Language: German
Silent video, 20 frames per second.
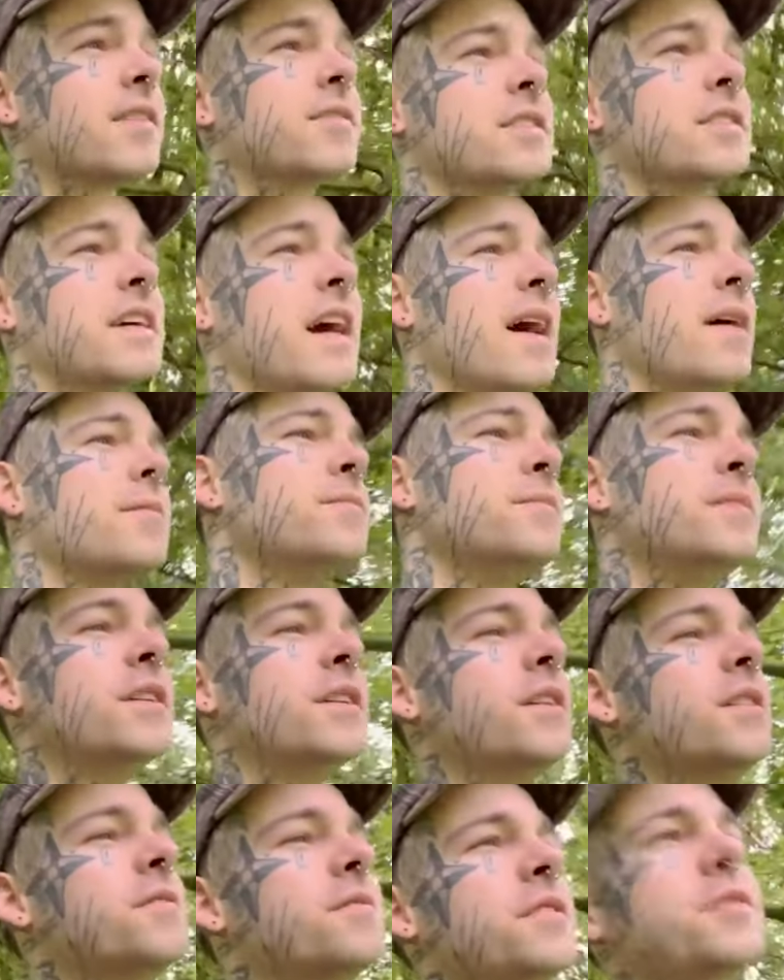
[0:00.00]
Und ich habe mir
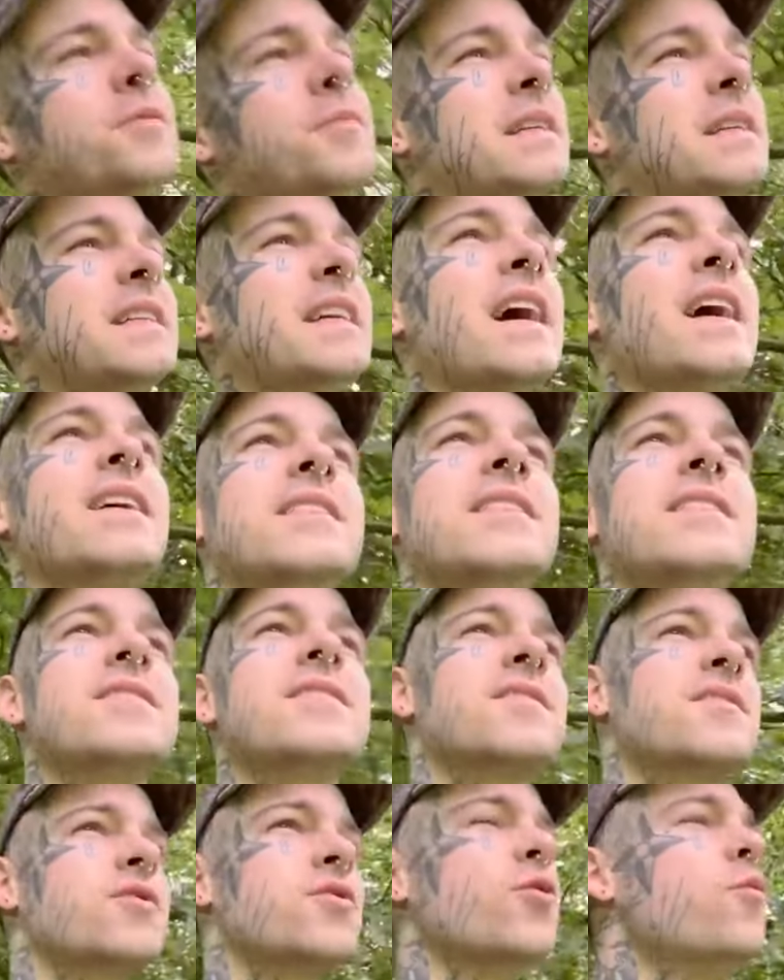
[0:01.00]
irgendwie über die Jahre diese
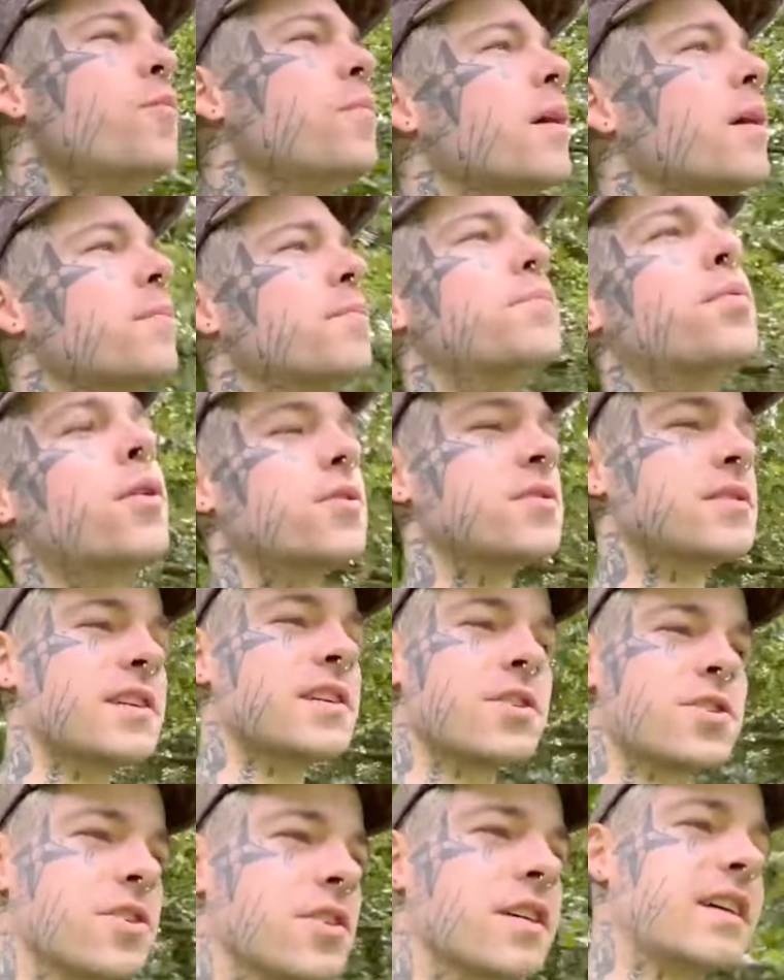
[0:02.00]
Superposition